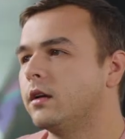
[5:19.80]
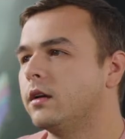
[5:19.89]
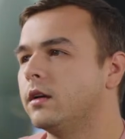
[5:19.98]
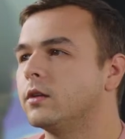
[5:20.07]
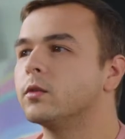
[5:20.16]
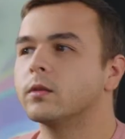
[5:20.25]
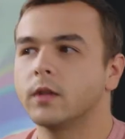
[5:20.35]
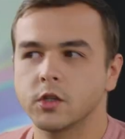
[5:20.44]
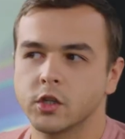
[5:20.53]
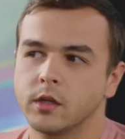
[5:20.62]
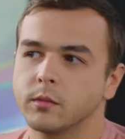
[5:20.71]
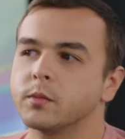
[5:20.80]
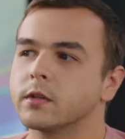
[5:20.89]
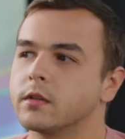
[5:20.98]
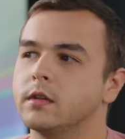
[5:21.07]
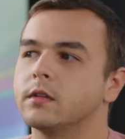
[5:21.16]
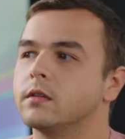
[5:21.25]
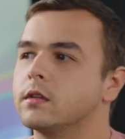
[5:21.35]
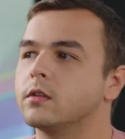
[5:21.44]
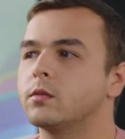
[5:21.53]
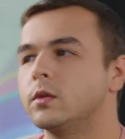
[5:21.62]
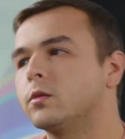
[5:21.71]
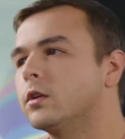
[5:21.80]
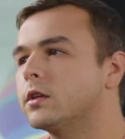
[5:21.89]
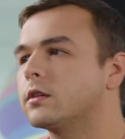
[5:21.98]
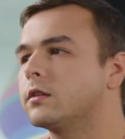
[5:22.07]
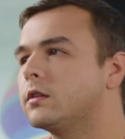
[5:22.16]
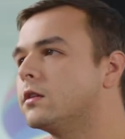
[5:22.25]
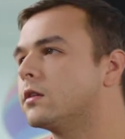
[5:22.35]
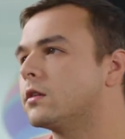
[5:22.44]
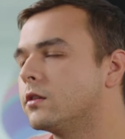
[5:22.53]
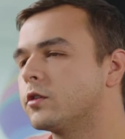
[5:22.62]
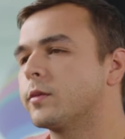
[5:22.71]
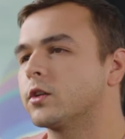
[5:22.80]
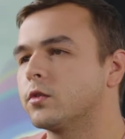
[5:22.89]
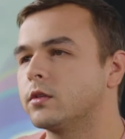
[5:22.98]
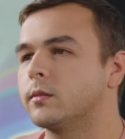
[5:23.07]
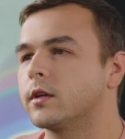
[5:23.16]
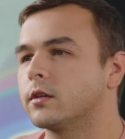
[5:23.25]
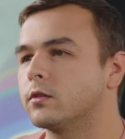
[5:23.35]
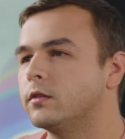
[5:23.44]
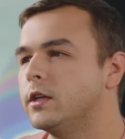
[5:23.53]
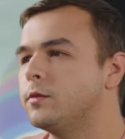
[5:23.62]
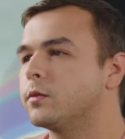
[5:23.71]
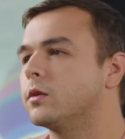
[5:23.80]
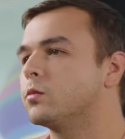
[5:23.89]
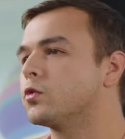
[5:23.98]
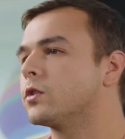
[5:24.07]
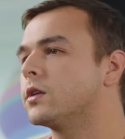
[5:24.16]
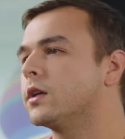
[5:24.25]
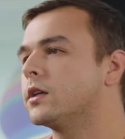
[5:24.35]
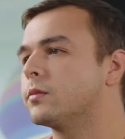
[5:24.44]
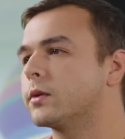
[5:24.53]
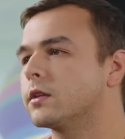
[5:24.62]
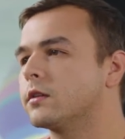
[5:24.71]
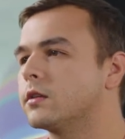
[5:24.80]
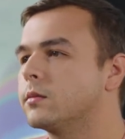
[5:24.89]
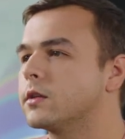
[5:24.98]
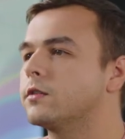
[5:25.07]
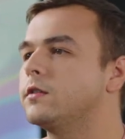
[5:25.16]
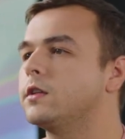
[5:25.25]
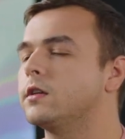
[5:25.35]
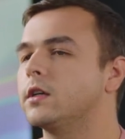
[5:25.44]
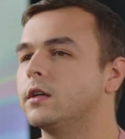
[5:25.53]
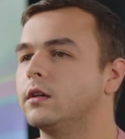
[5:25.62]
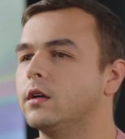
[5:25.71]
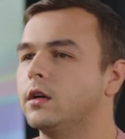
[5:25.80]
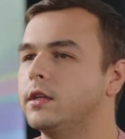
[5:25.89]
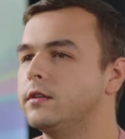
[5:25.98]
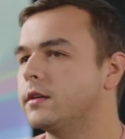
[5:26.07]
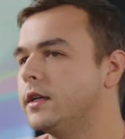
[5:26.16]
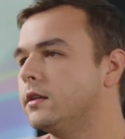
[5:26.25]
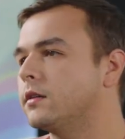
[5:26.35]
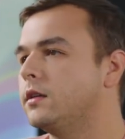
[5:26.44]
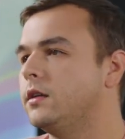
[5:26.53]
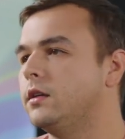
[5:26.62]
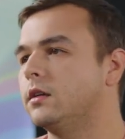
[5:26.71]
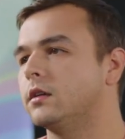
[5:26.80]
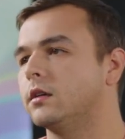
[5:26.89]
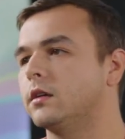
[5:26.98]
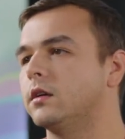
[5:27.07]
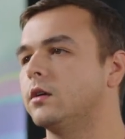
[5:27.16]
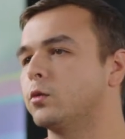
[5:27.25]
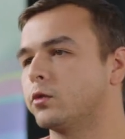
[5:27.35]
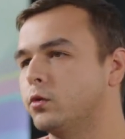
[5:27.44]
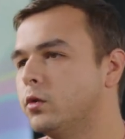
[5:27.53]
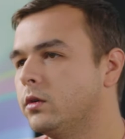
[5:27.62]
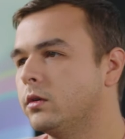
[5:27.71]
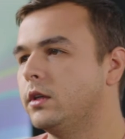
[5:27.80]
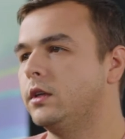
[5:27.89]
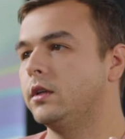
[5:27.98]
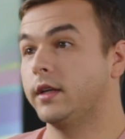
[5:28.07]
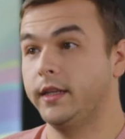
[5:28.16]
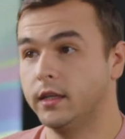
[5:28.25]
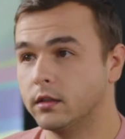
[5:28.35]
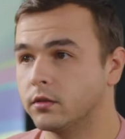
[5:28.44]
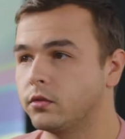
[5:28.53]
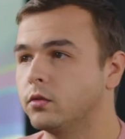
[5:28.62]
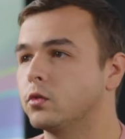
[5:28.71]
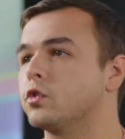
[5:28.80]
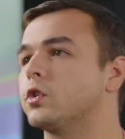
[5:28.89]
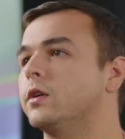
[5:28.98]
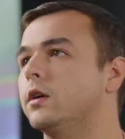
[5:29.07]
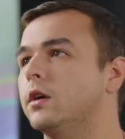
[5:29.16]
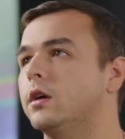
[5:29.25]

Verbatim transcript: Э, даже я бы посоветовал не, не только тестировать, но и спрашивать обратную связь, потому что с процессом развития э, и сред, и э, услуг, и клиентов тоже